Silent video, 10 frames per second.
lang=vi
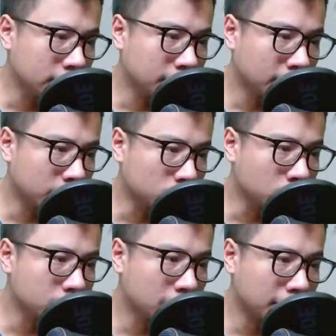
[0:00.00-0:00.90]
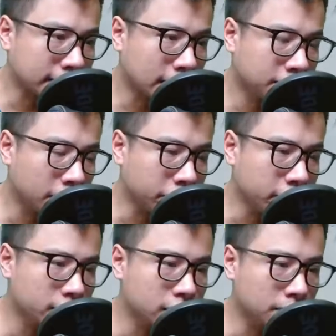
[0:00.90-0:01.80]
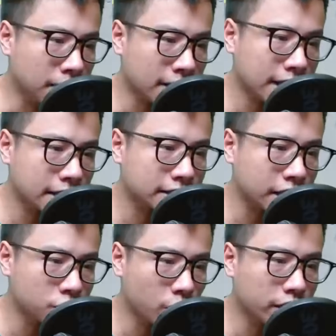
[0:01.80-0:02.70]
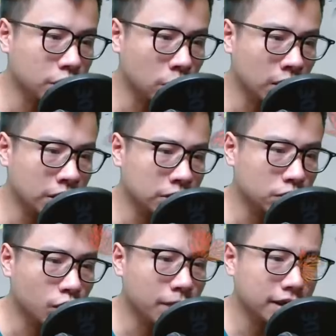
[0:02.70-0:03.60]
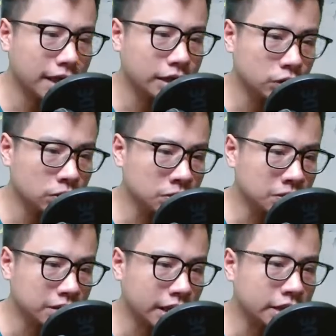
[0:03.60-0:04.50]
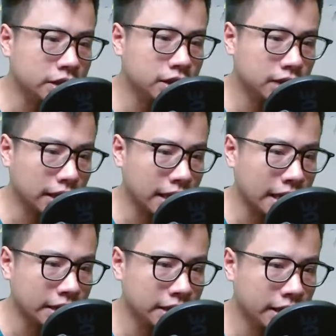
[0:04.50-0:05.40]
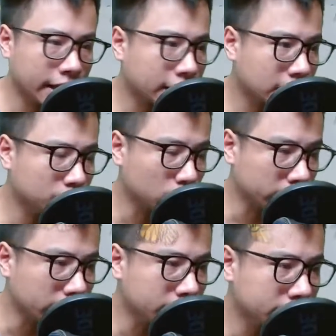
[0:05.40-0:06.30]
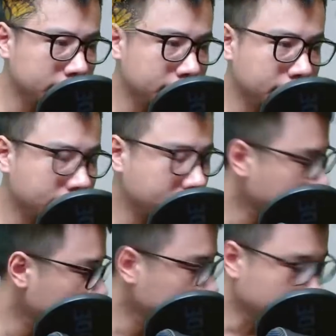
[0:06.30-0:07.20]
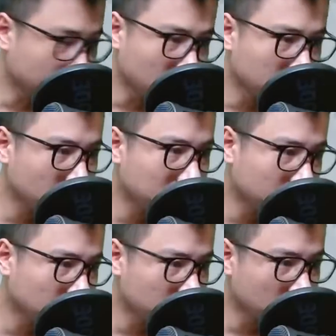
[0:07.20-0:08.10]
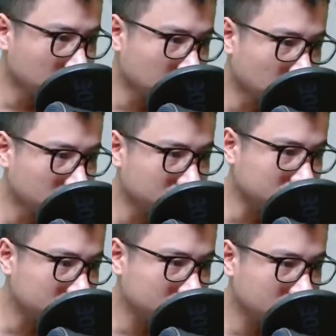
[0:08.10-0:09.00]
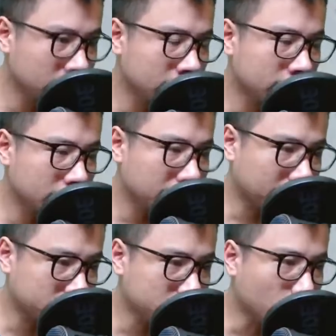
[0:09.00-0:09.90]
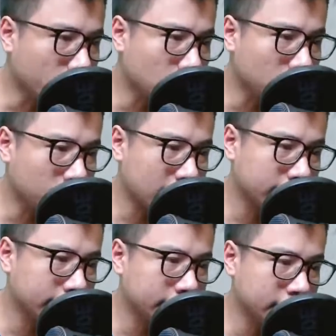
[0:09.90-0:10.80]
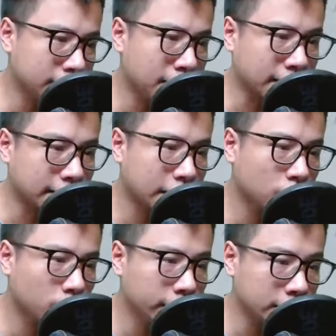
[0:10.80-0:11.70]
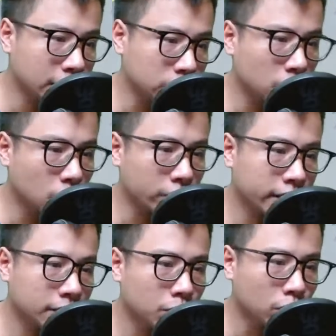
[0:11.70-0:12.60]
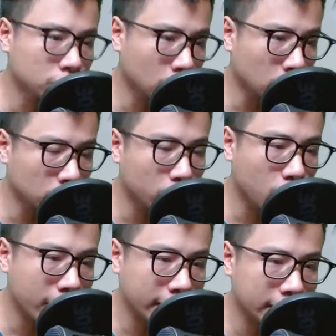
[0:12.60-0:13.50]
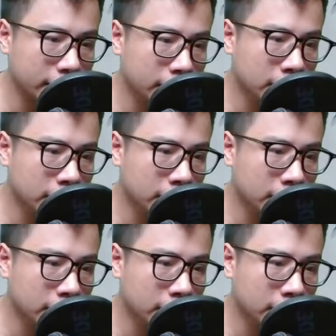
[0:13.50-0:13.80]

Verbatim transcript: Lâm Động cũng giơ bàn tay về phía cự mãng đang dãy dụa điên cuồng, đôi mắt lạnh lùng, tay siết chặt lại, hét lên một tiếng. Bùm bùm bùm bùm bùm. Khi mà chữ cuối cùng vang lên thì bàn tay lôi đình khổng lồ kia bùng nổ lôi quang.